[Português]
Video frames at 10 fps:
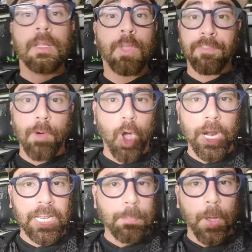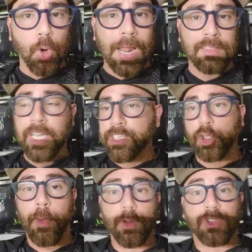Teve uma hora que ele pegou o Natan, que tinha
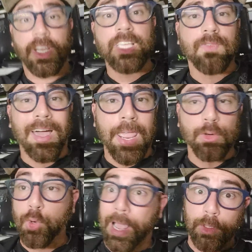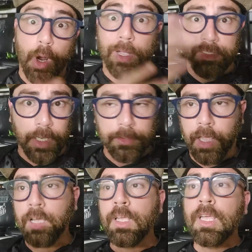tomado uns três vareios de um cara do Água Santa,